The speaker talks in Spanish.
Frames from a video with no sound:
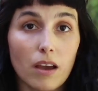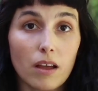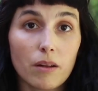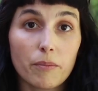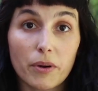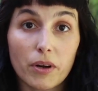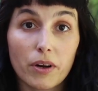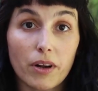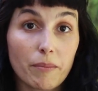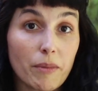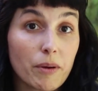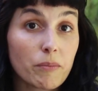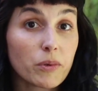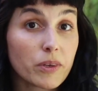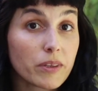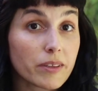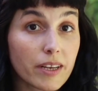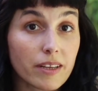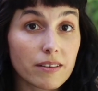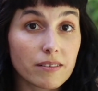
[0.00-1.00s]
El programa es
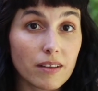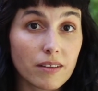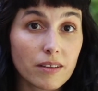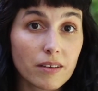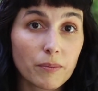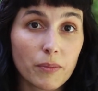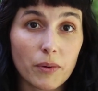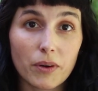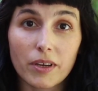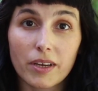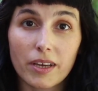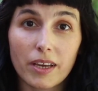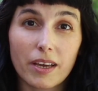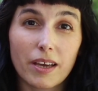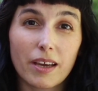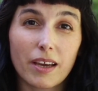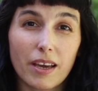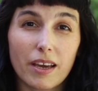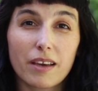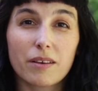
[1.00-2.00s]
muy interesante
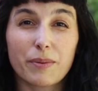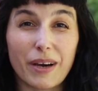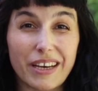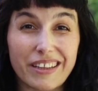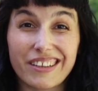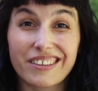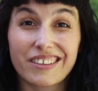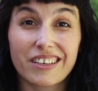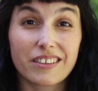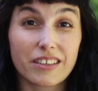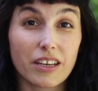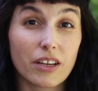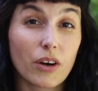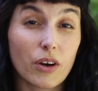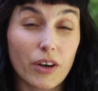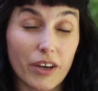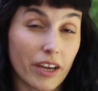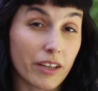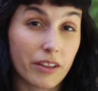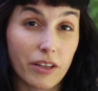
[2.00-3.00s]
porque es bastante
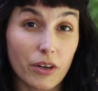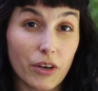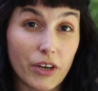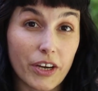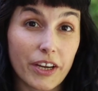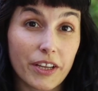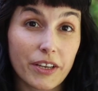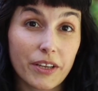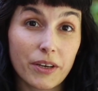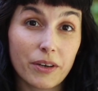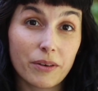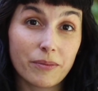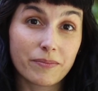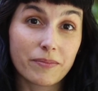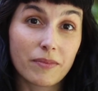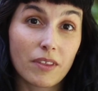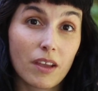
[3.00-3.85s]
heterogéneo.